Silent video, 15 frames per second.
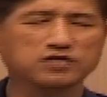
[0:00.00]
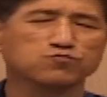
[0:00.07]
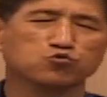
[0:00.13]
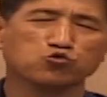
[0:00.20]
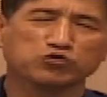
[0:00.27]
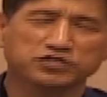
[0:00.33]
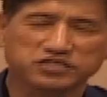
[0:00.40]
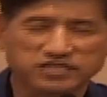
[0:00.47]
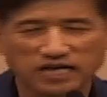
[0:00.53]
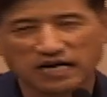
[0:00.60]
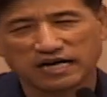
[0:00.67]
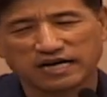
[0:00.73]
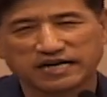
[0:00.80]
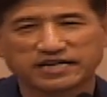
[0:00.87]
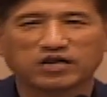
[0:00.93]

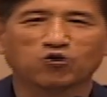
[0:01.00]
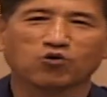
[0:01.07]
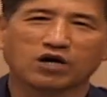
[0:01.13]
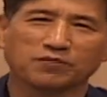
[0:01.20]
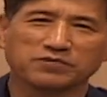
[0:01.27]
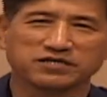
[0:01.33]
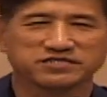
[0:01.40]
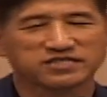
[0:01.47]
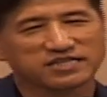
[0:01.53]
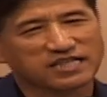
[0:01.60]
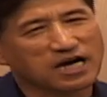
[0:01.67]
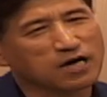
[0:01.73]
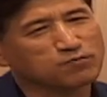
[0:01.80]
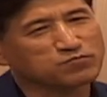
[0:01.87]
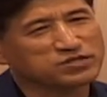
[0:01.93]
무엇이냐라고 하면 자
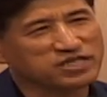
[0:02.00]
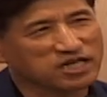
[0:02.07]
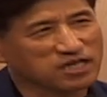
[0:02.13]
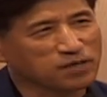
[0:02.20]
다음 장에